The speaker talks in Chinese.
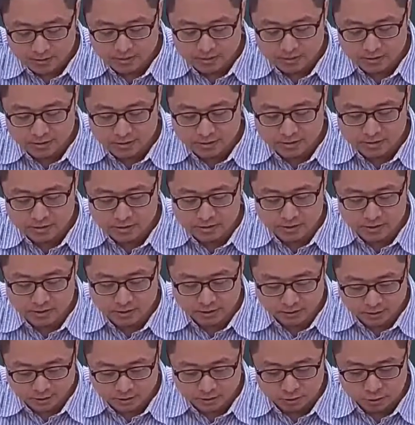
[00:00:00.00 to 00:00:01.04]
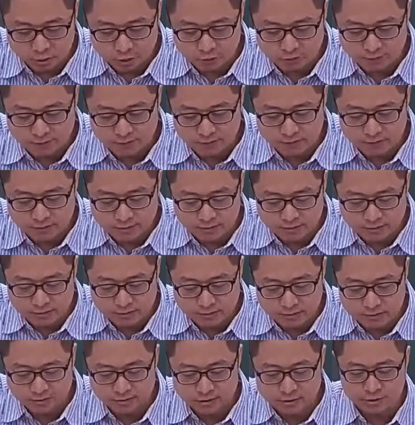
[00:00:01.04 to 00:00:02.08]
那这个呃指数部分知
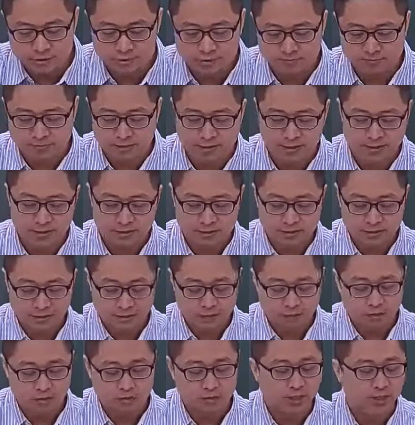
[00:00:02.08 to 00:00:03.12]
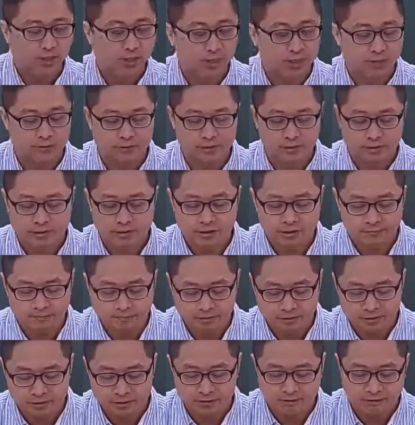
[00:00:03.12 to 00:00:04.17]
道之后，你就把它写出来啊，因为第一
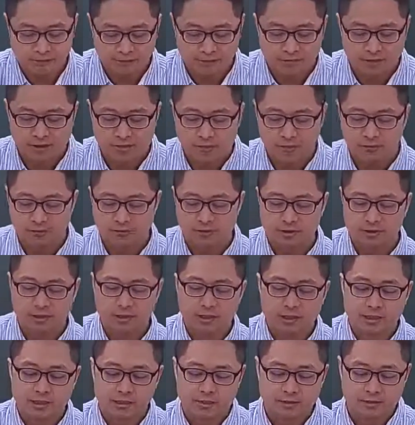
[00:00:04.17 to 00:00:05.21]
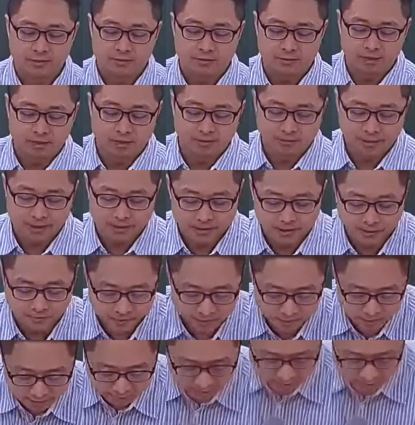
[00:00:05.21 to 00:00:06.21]
个 bit 符号位元，你可以把下